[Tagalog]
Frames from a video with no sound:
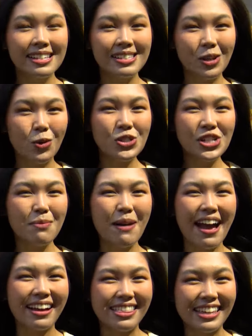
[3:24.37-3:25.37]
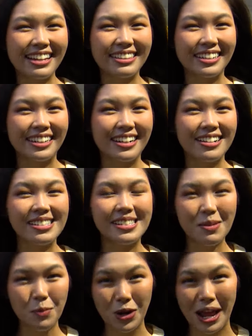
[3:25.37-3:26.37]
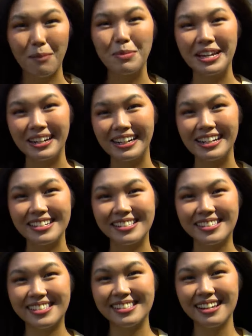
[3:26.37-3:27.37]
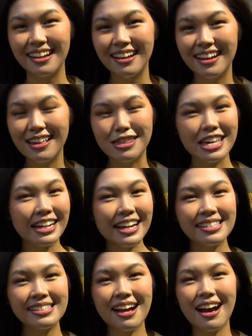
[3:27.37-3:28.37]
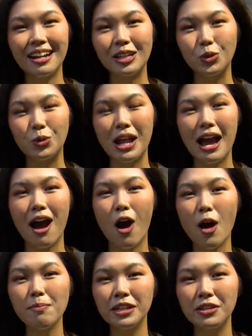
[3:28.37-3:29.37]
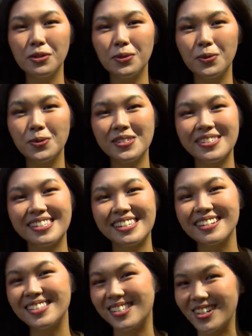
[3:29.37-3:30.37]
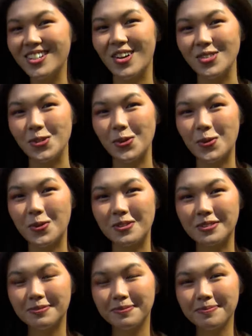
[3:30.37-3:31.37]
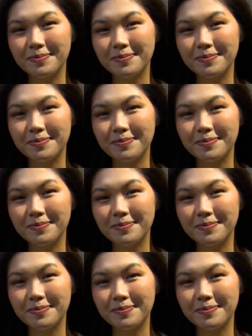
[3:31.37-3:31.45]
sa Scotiabank Theatre simula Birnes. Teresa Redula, Omni News, Toronto.